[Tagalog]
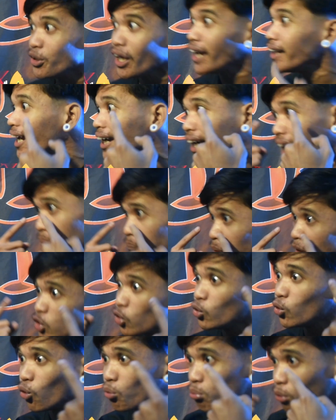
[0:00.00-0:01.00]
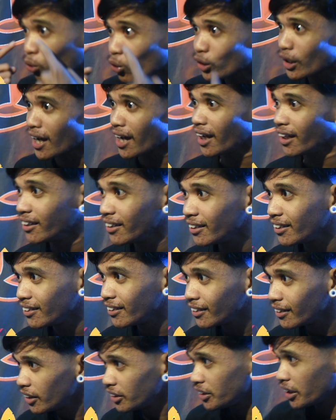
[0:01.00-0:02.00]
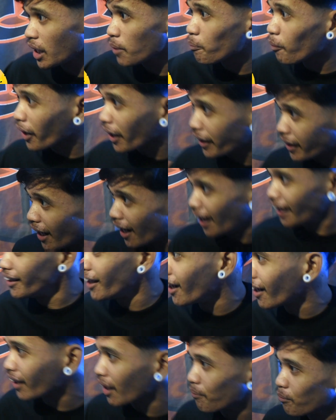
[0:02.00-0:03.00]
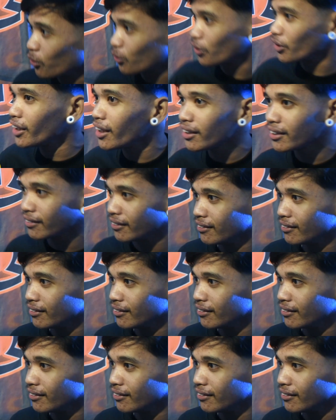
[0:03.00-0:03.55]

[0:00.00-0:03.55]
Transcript: niya, dagan pa jud og muta. Sige na ang kamot niya.